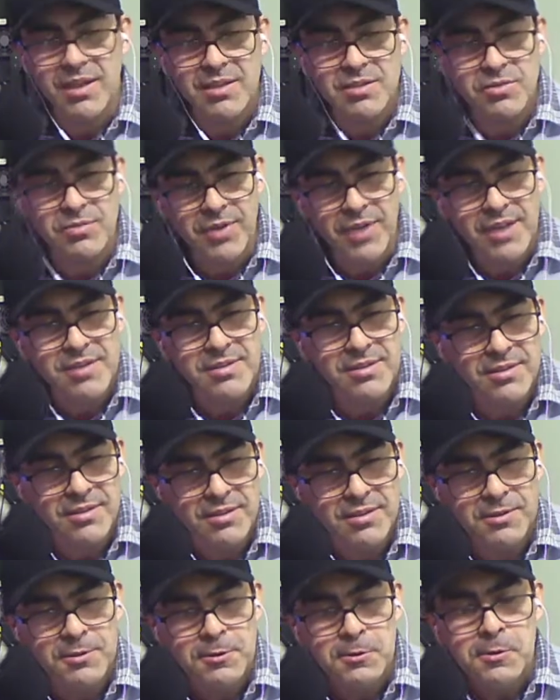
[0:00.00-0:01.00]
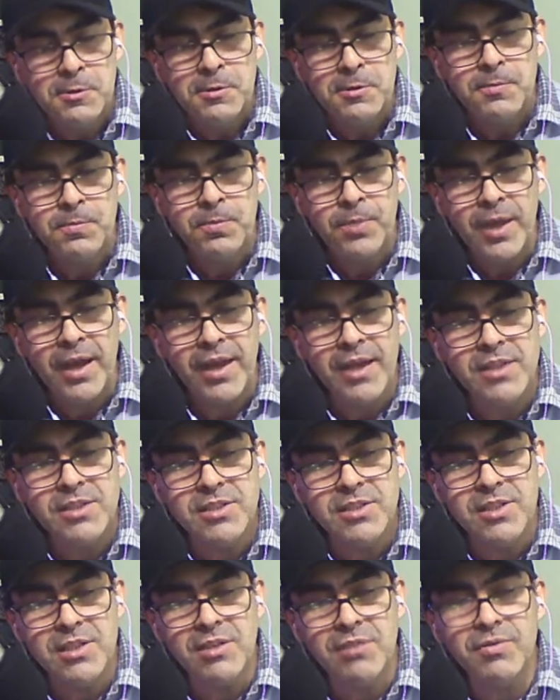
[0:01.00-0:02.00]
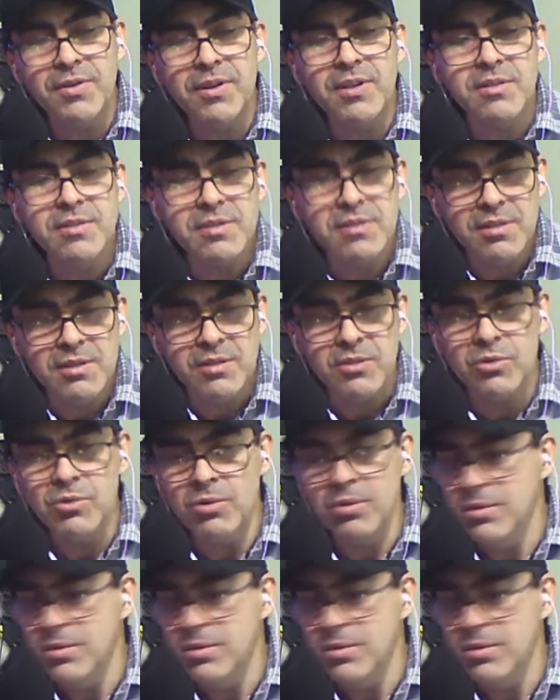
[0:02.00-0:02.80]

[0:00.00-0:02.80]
fases, né? Aí tinha falecido